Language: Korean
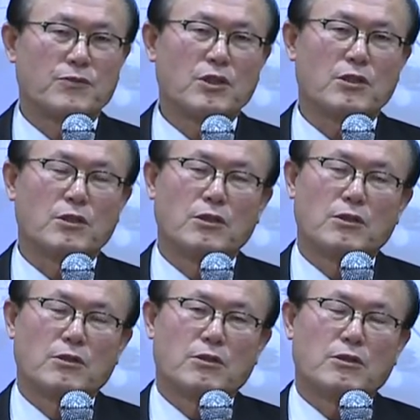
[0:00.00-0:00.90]
이게
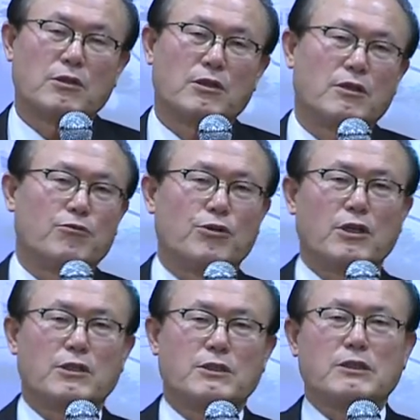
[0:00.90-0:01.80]
예,
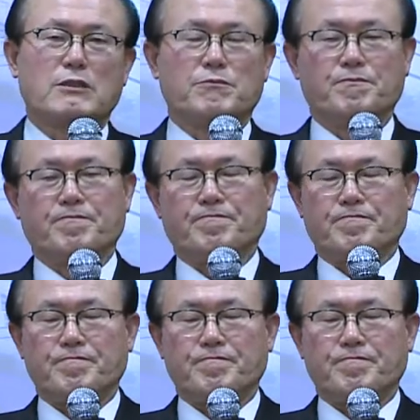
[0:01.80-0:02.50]
우리가 지금